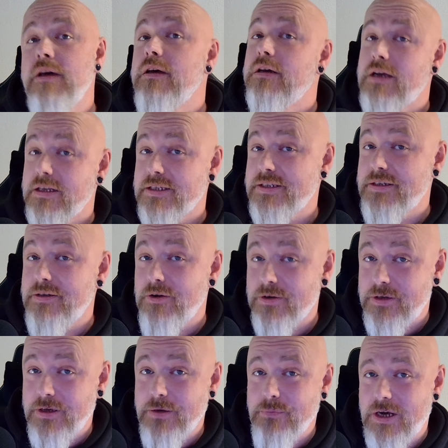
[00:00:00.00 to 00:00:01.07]
Kann sich noch
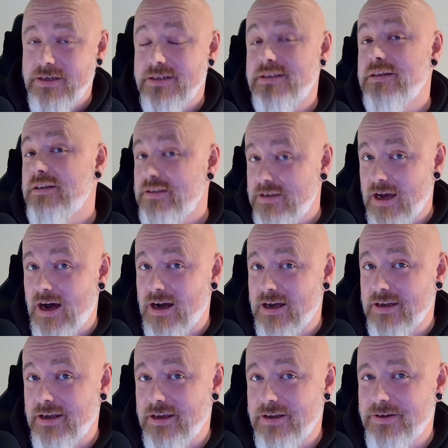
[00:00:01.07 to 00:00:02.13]
jemand
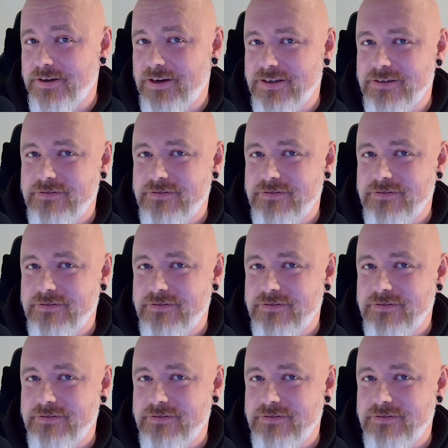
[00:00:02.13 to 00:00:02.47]
daran erinnern?